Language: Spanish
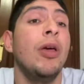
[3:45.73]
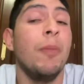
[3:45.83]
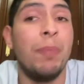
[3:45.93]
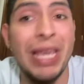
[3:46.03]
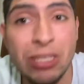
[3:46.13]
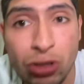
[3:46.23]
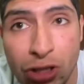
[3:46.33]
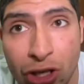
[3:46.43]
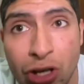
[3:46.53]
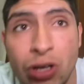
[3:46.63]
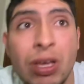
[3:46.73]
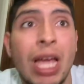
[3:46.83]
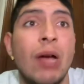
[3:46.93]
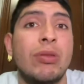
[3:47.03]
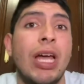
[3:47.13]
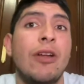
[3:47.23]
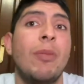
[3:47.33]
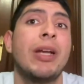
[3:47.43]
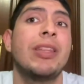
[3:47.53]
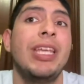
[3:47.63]
Pienso yo que Lautaro
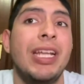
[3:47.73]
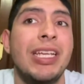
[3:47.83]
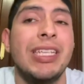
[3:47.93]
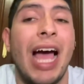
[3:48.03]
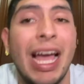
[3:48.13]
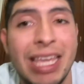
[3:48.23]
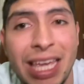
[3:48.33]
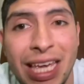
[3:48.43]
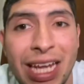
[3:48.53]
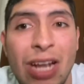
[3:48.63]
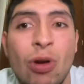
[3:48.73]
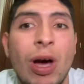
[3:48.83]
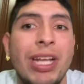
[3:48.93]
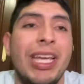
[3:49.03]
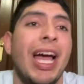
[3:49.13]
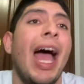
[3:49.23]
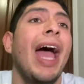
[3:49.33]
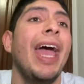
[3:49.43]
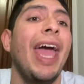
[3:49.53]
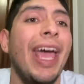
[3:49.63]
Martínez aquí lo
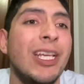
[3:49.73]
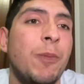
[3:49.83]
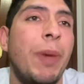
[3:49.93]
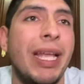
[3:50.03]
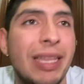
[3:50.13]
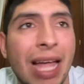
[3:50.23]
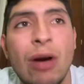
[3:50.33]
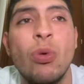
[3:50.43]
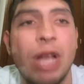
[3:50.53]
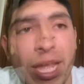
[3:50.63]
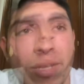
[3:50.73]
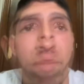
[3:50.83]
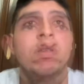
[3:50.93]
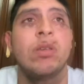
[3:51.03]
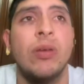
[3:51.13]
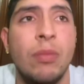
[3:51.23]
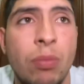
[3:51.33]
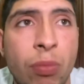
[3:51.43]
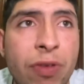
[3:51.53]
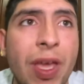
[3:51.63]
haría espectacular.
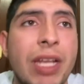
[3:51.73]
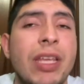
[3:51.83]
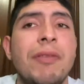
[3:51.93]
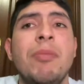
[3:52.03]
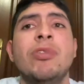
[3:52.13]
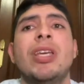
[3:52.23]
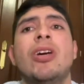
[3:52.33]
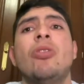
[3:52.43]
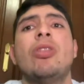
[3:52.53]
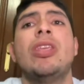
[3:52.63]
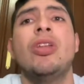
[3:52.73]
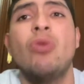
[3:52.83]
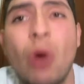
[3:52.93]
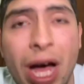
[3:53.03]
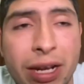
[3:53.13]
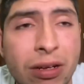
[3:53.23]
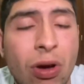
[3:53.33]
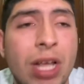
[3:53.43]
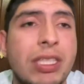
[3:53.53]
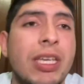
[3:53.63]
Muy bien, y vamos a continuar
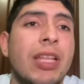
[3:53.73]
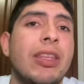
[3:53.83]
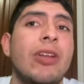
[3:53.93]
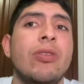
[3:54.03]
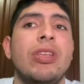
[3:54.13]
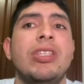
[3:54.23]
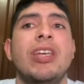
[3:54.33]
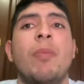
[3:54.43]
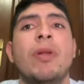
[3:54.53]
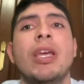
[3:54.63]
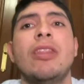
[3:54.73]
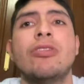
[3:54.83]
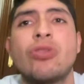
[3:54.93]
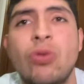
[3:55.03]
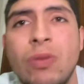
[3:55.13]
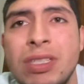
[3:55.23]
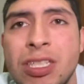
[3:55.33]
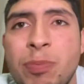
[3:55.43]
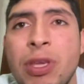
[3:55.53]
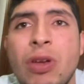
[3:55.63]
con la siguiente noticia porque hay dos clubes
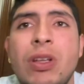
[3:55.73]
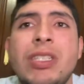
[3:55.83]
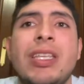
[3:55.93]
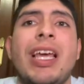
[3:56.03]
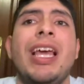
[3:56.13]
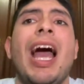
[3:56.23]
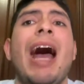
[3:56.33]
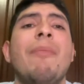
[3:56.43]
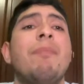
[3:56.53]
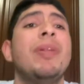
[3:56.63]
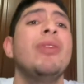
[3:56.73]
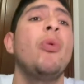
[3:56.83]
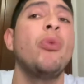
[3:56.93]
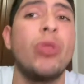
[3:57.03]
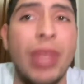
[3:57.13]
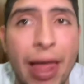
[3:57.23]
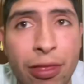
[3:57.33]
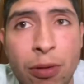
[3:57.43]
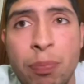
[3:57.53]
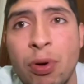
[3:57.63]
españoles que han
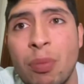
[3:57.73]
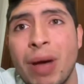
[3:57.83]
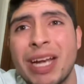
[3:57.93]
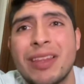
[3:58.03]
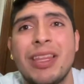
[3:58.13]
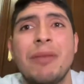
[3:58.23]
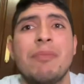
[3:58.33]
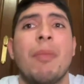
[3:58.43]
preguntado por Martin